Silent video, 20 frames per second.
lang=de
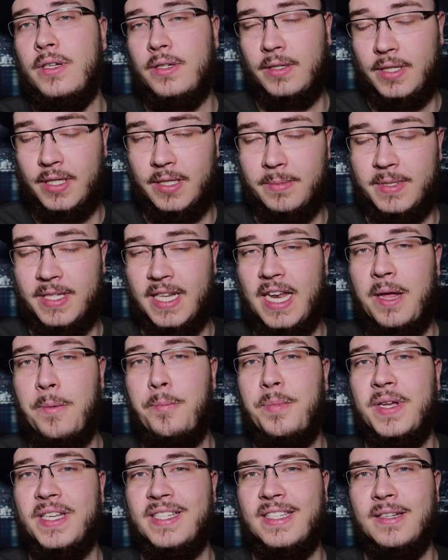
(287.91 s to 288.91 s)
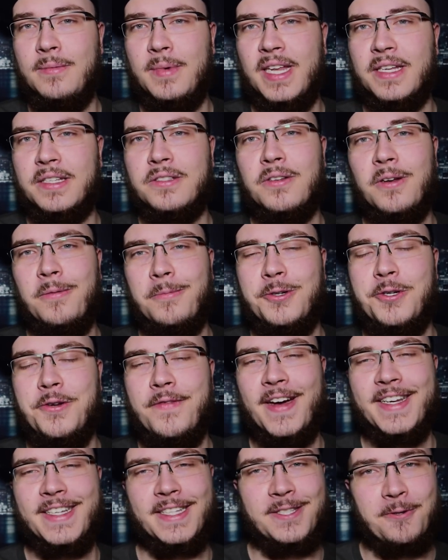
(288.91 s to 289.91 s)
In diesem Sinne, bis demnächst und immer
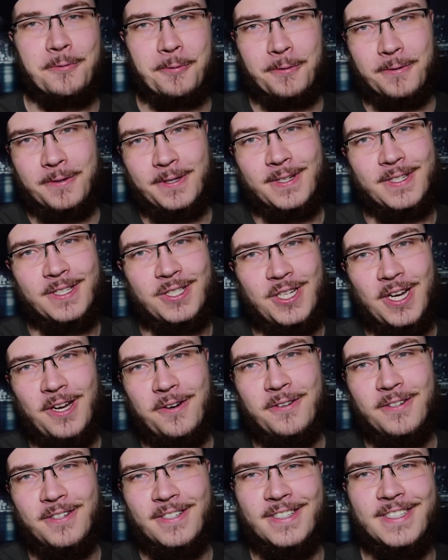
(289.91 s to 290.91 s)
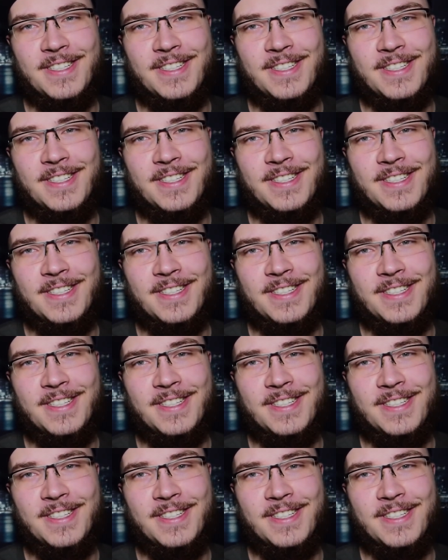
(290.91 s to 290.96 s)
schön weiterzucken. Ciao!